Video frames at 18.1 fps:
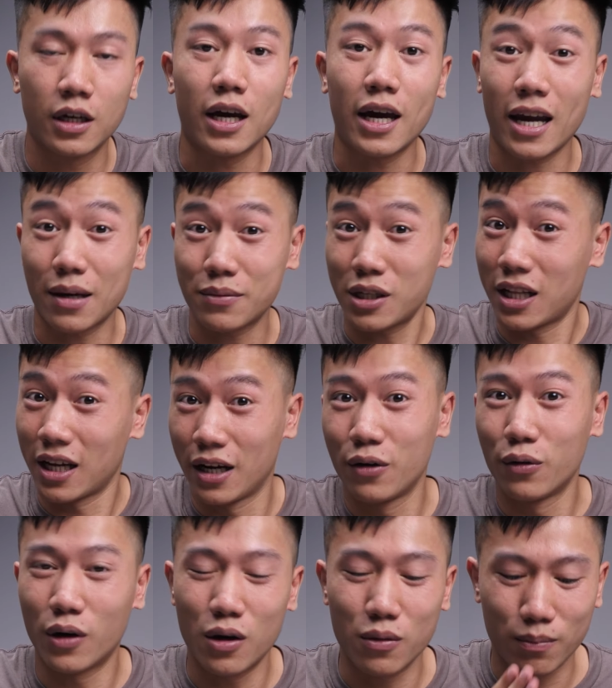anh em sẽ
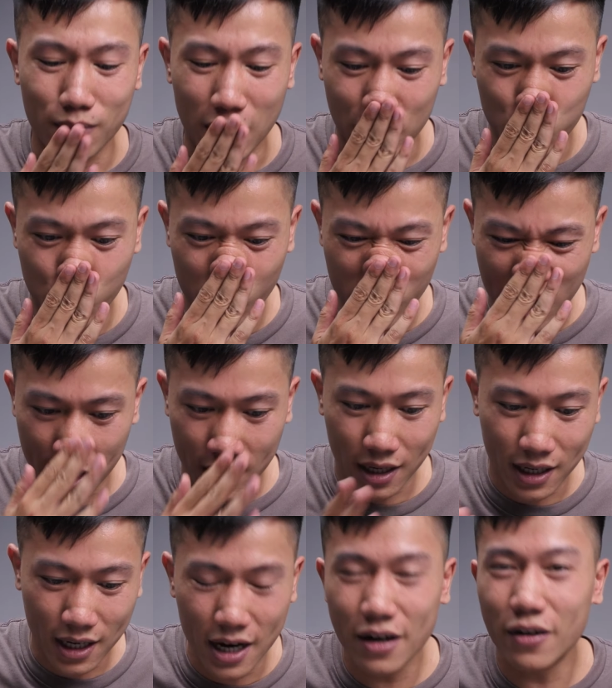thấy đúng không mặc dù là
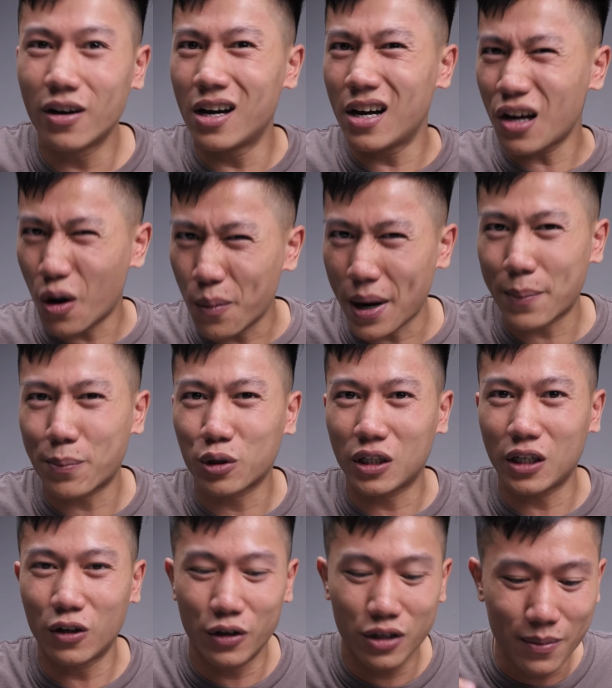cái cây nó hơi ọp ẹp
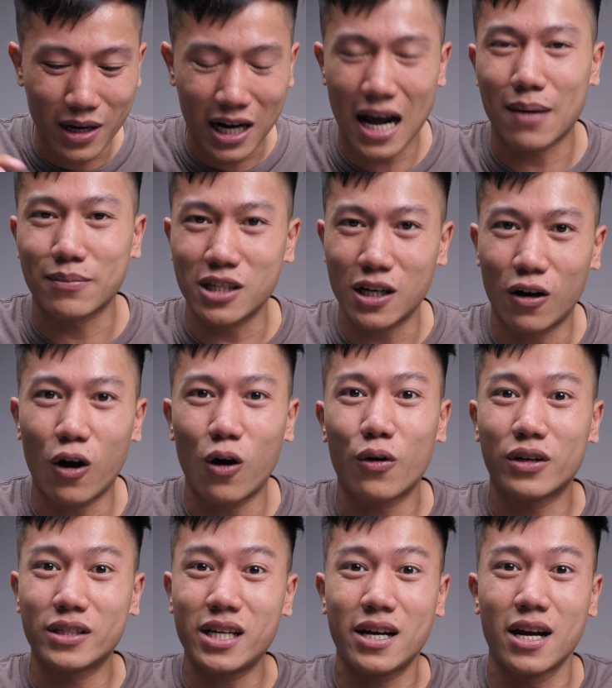một tí thôi nhưng mà cảm giác gõ
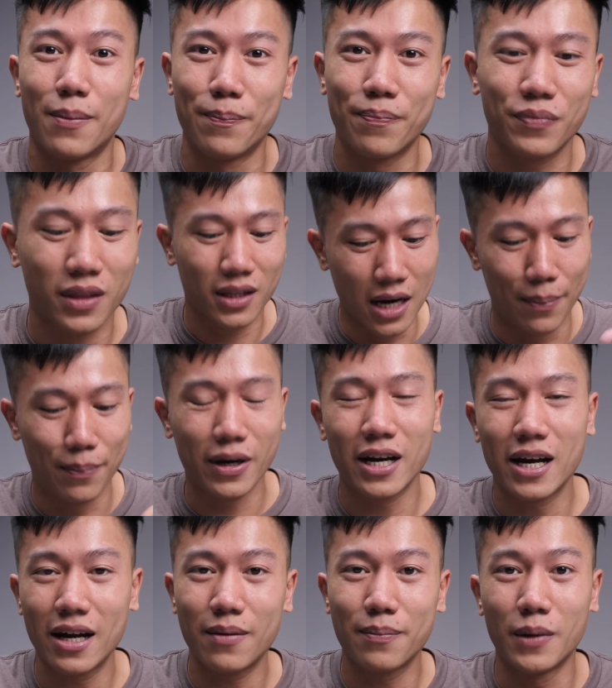của nó rất là đầm đầm ở
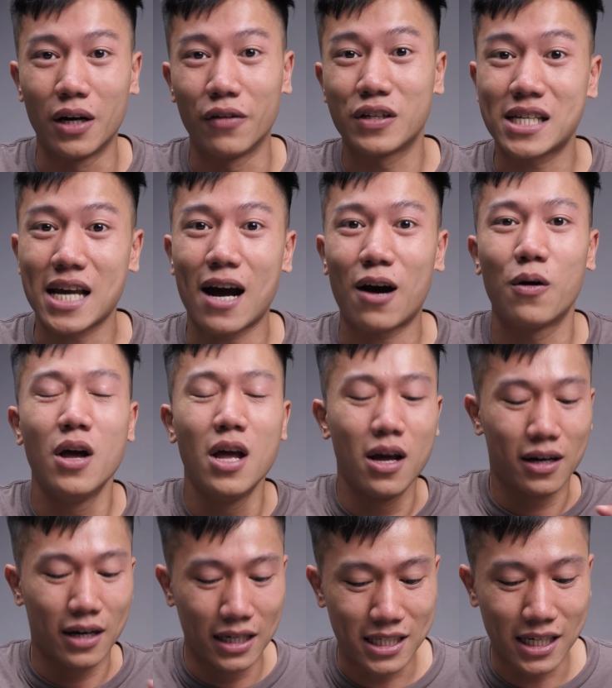đây bởi vì sao
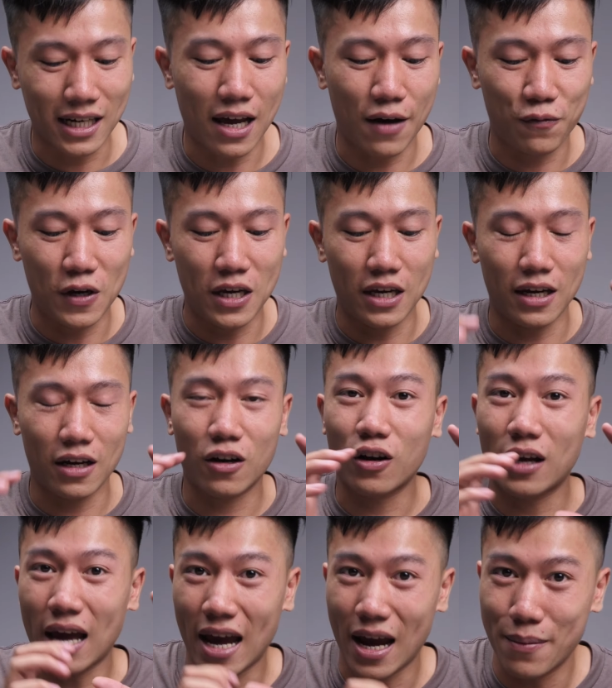đấy chính là vì
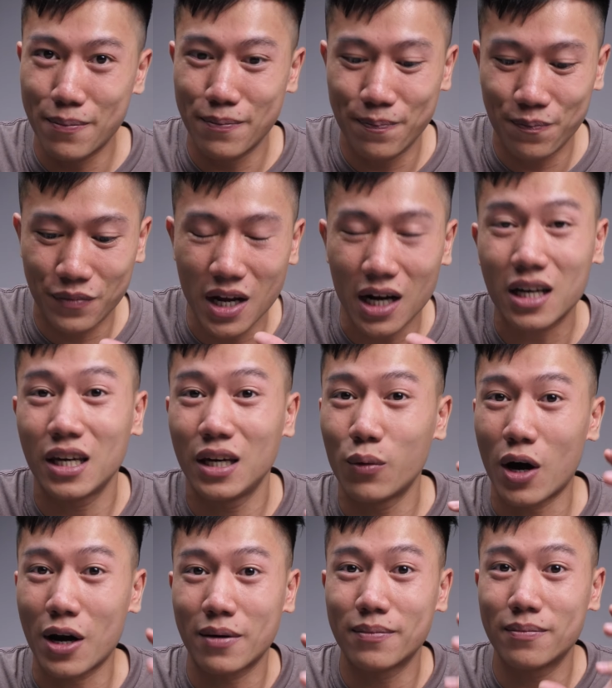em Ducky
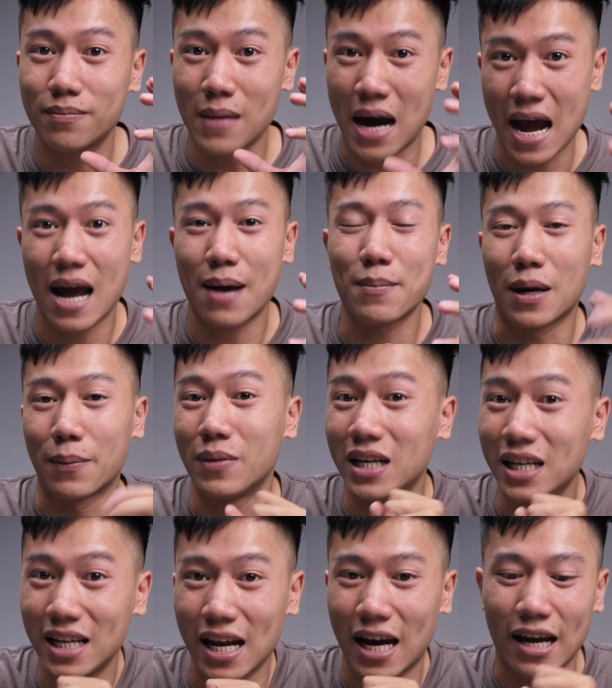One 3 bản
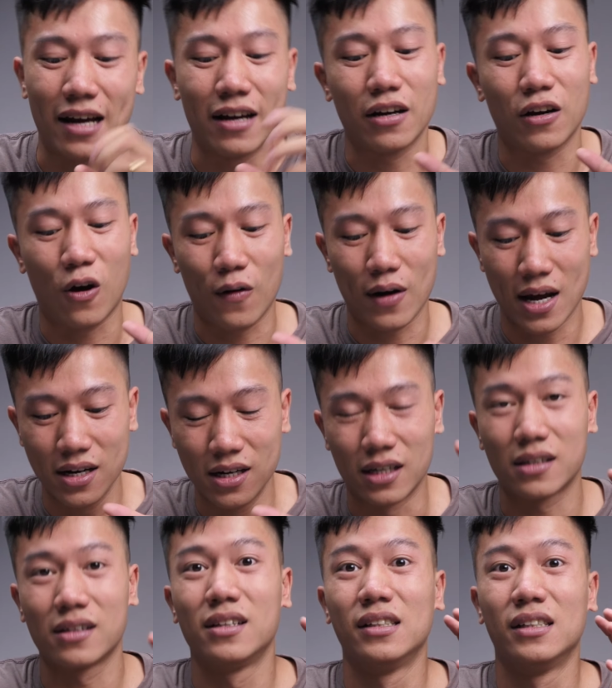mini này á nó đã
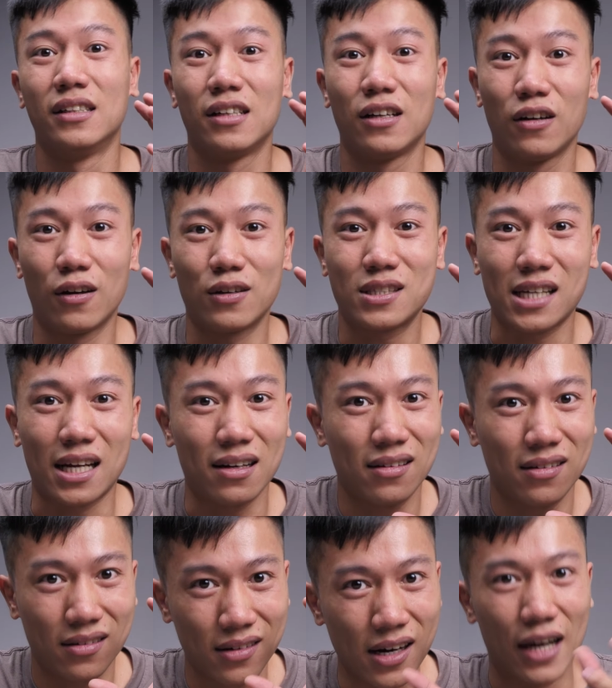được lót
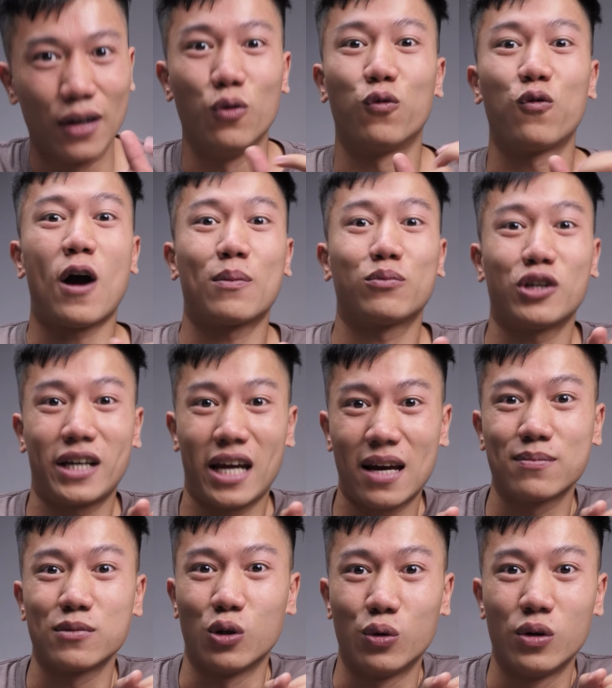sẵn đầy đủ form cho anh
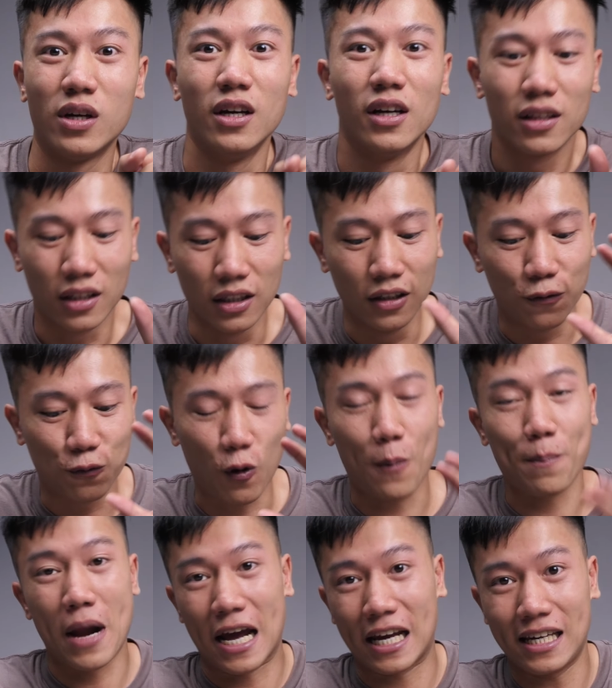em rồi từ
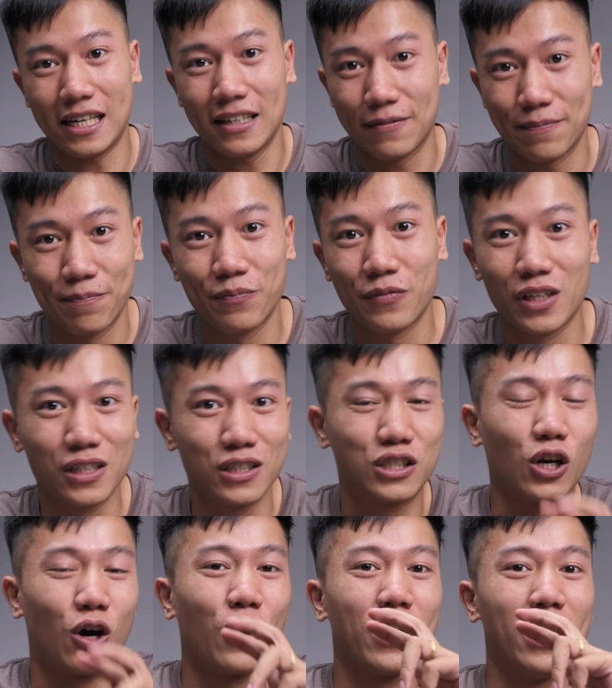form đáy
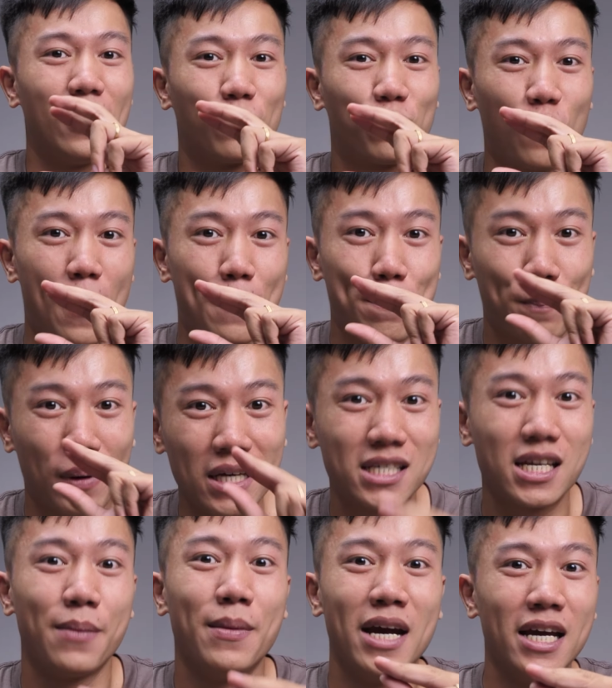cho đến form
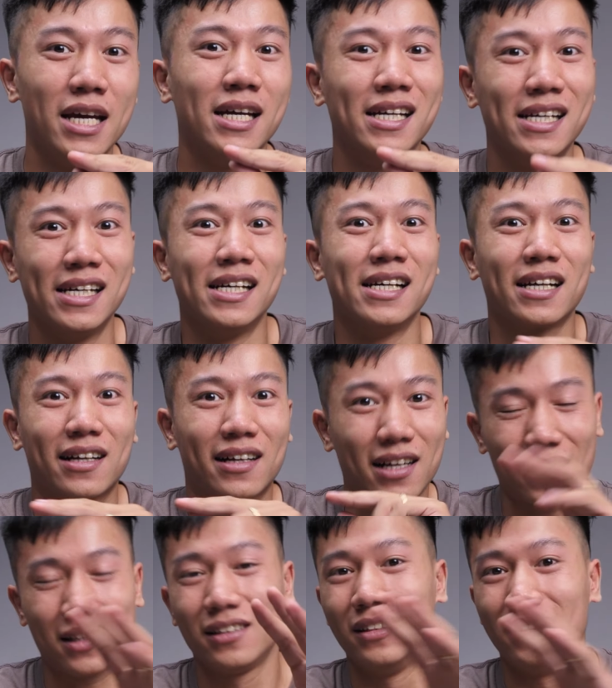PCB
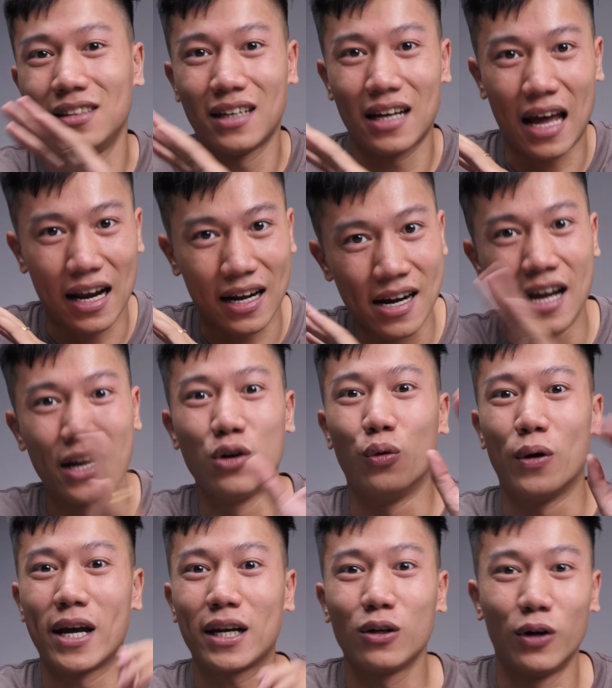các thứ là đầy
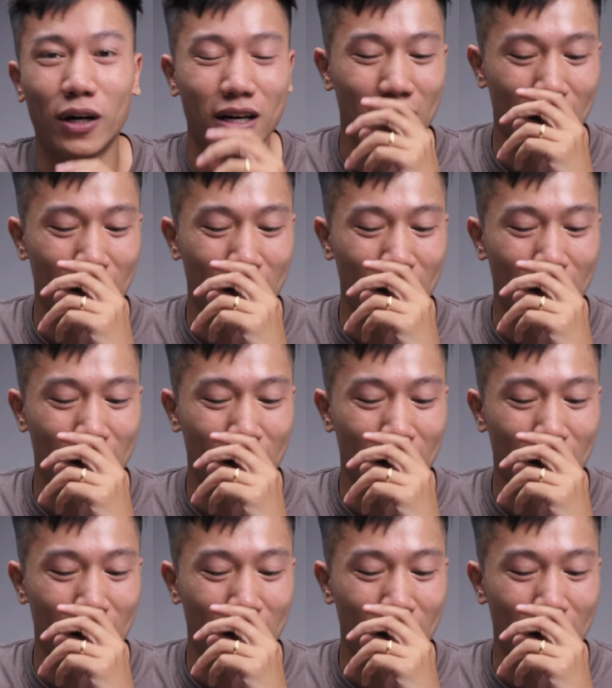đủ hết luôn